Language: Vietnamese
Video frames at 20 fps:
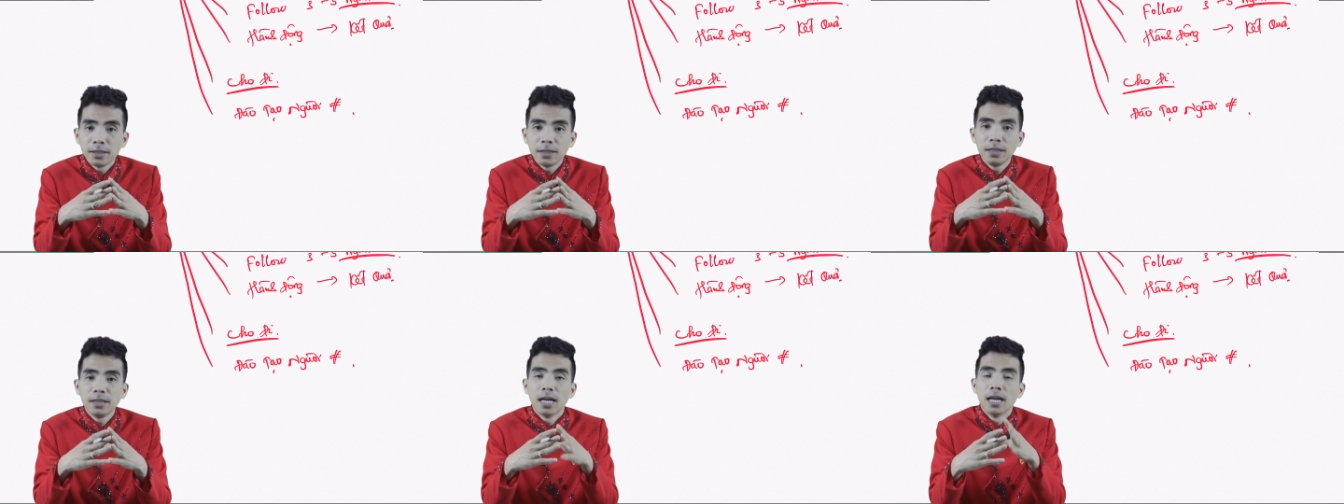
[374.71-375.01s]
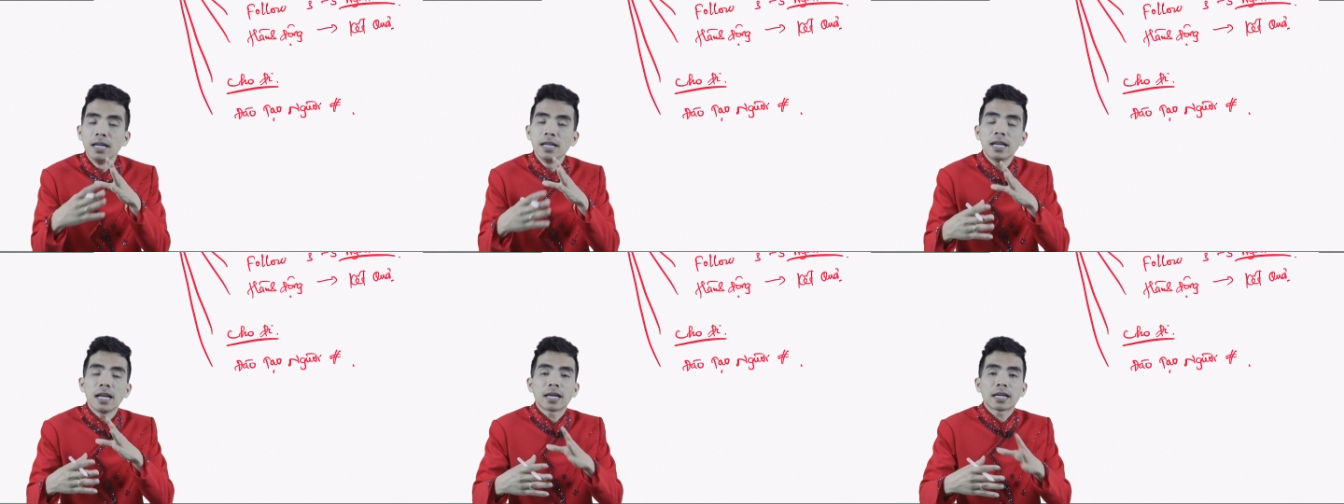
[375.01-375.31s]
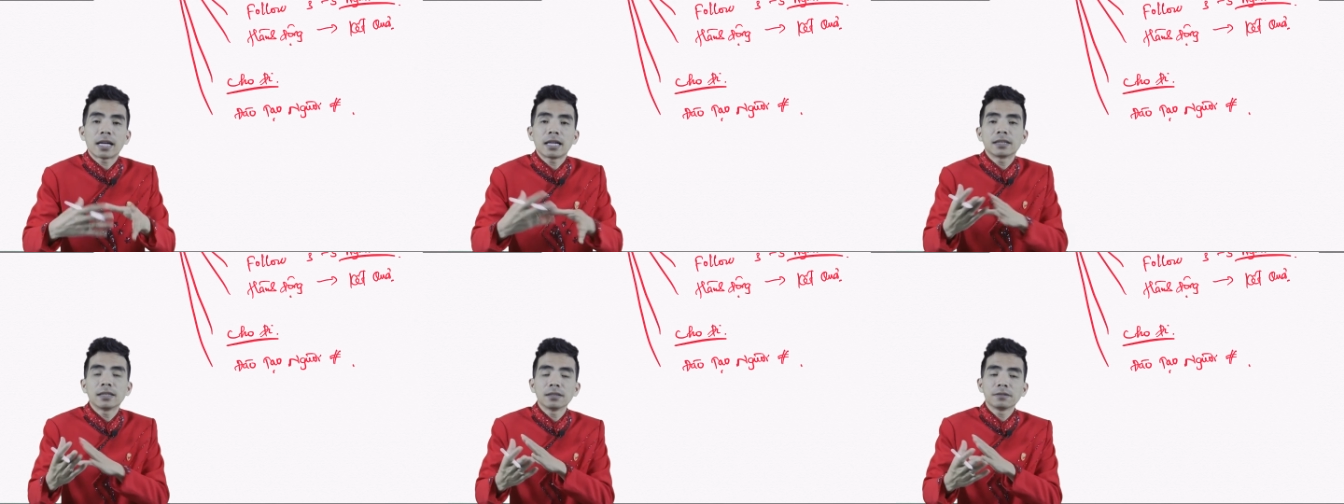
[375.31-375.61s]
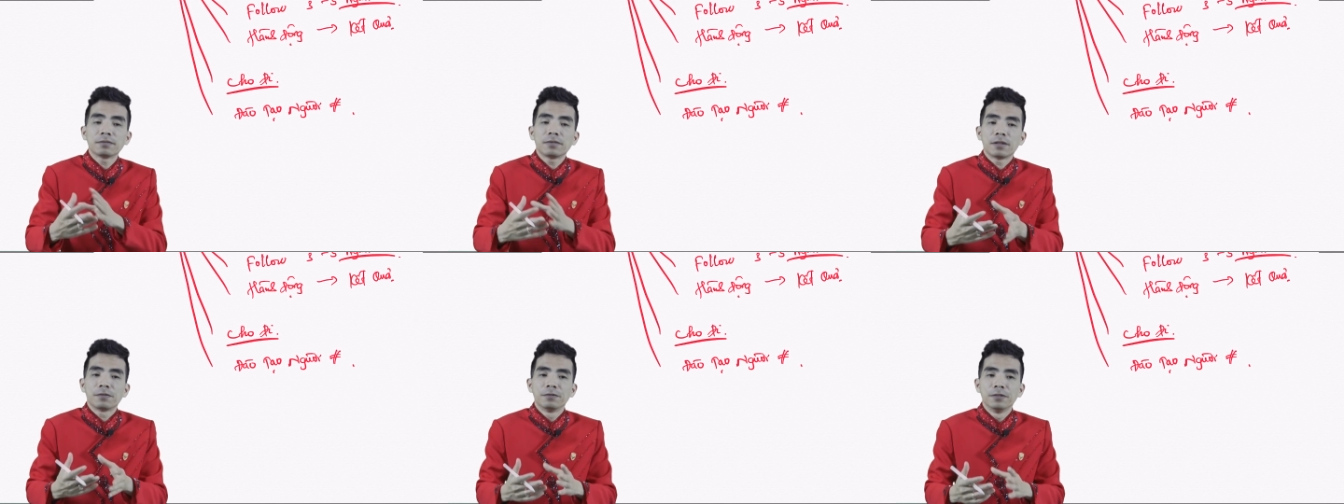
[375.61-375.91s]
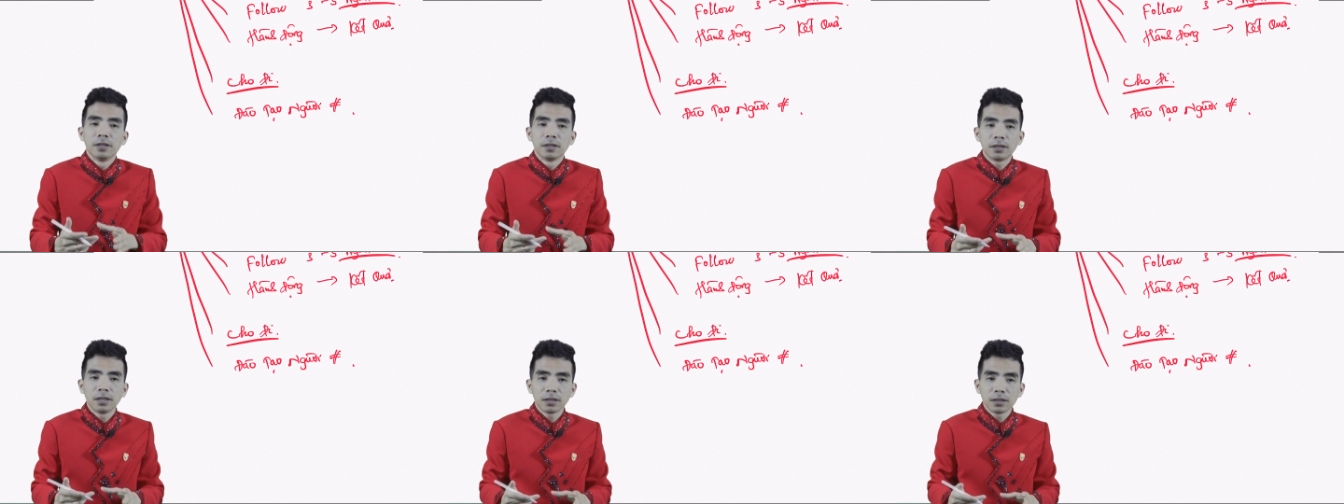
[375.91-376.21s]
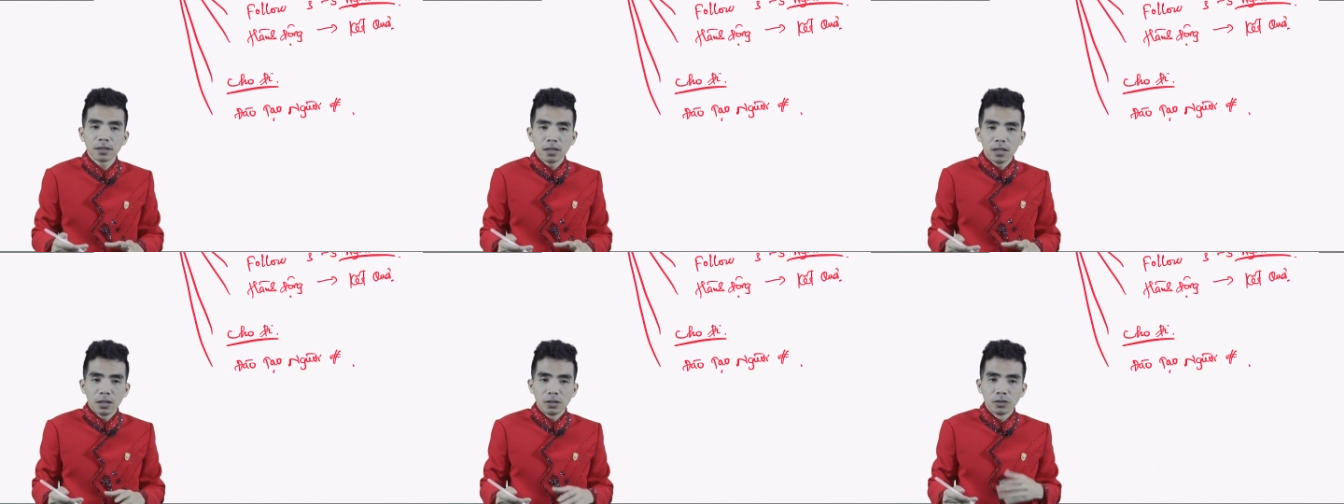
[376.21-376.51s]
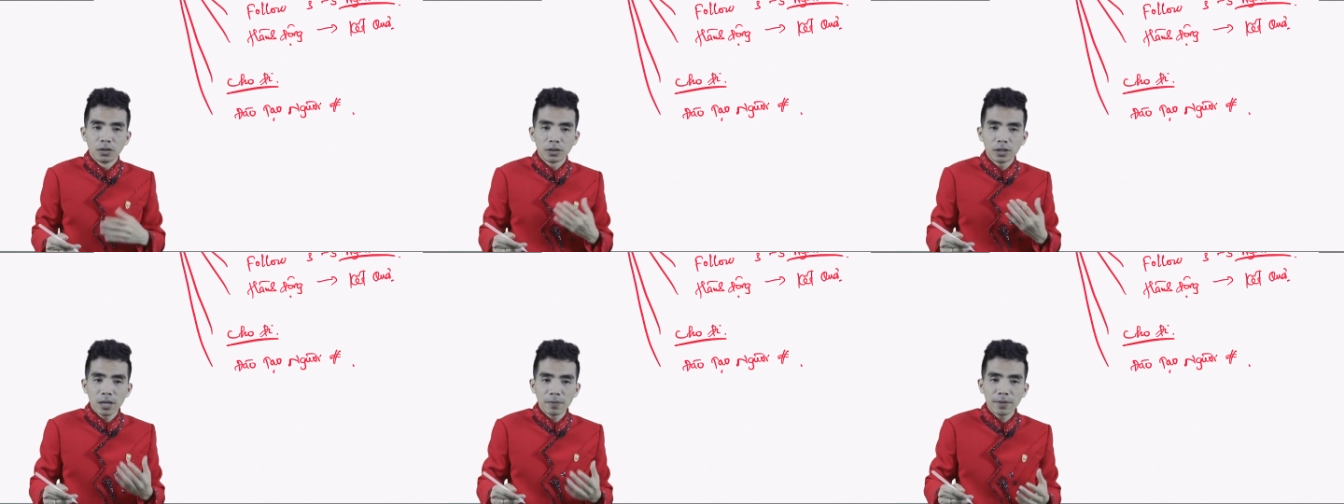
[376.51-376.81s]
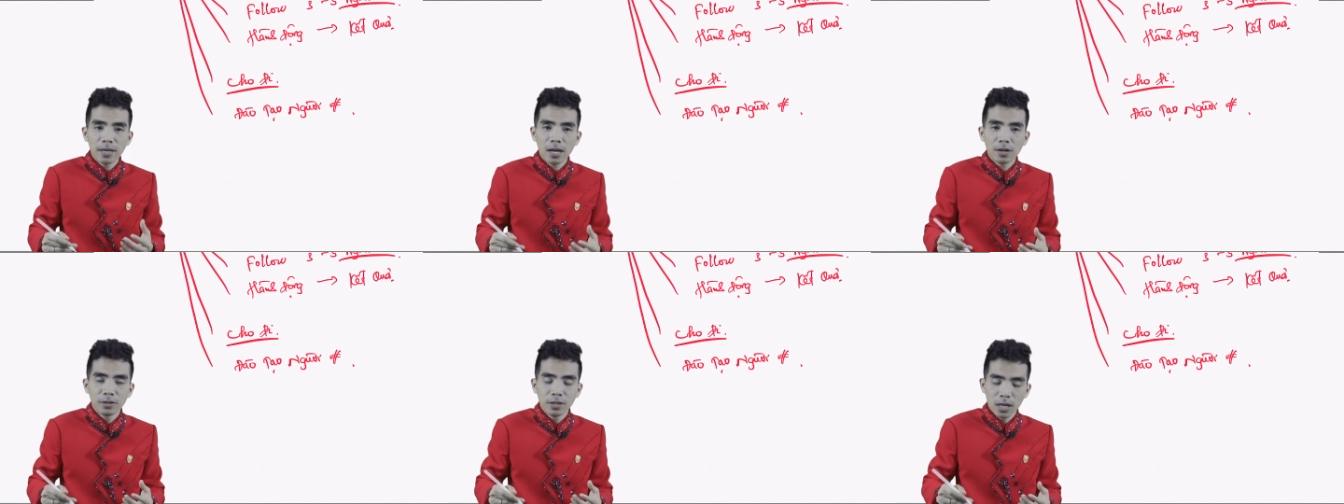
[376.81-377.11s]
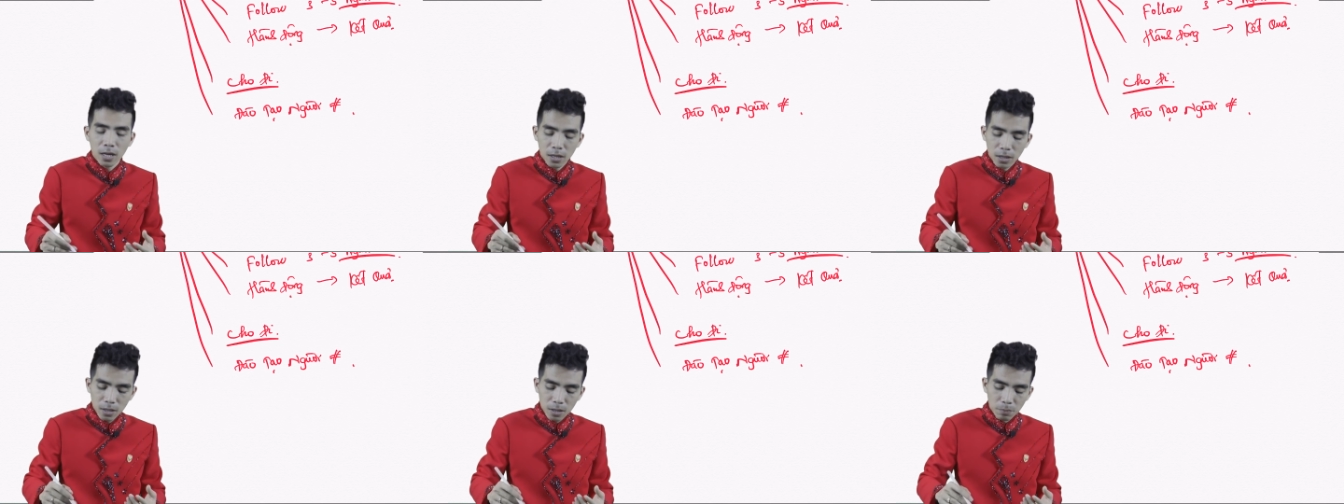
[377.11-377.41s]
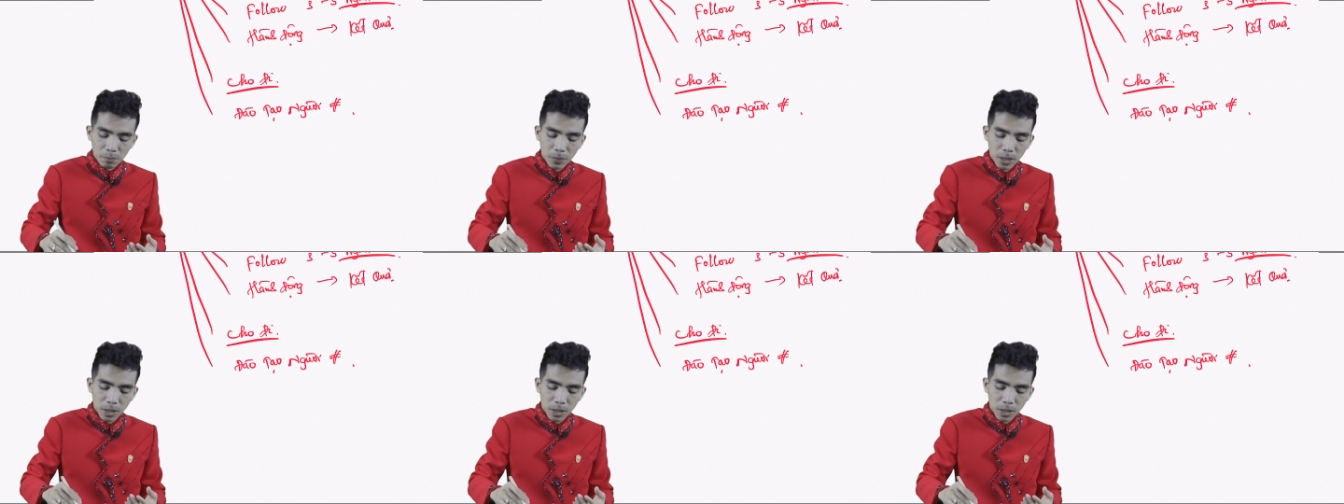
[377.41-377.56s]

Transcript: thì đấy là cách thức và phương thức rồi tiếp theo nữa